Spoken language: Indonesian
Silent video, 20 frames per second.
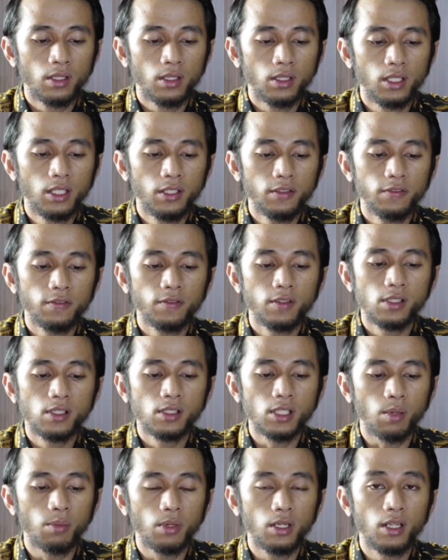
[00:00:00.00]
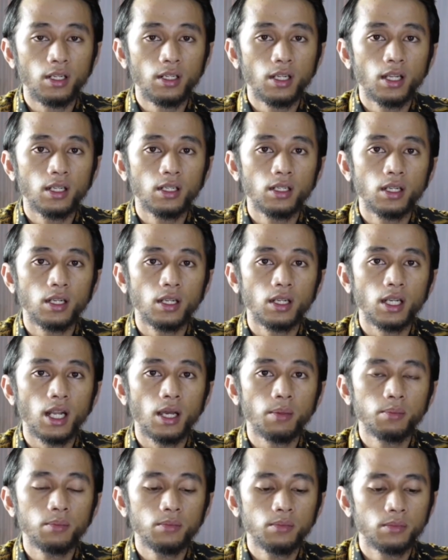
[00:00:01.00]
div sama dengan 6
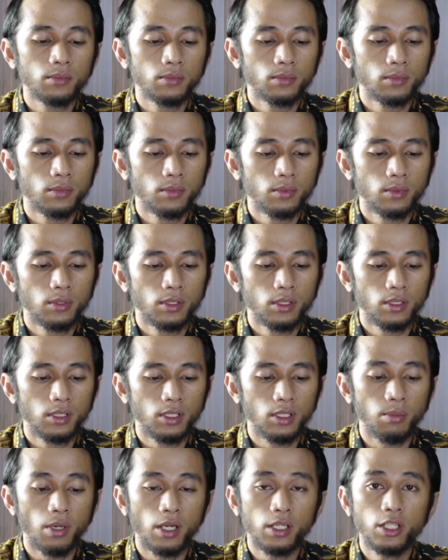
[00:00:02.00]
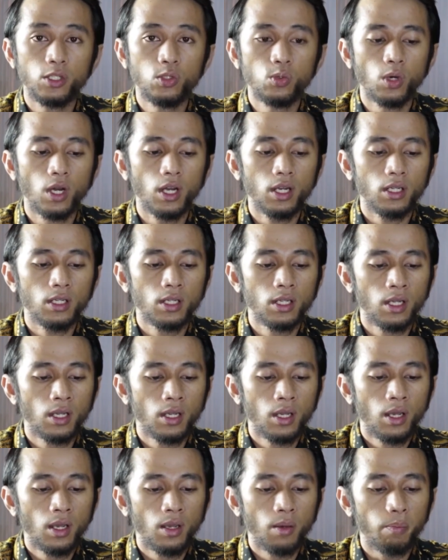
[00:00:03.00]
dibagi
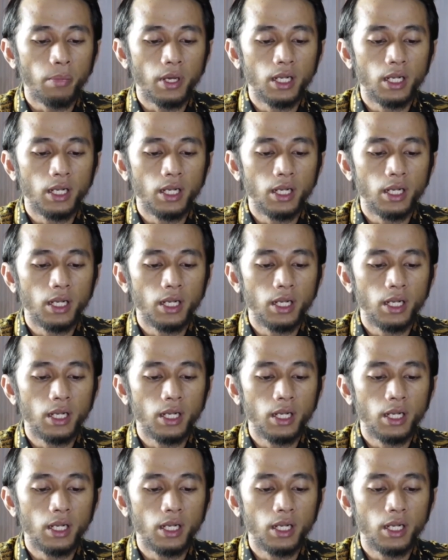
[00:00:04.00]
2.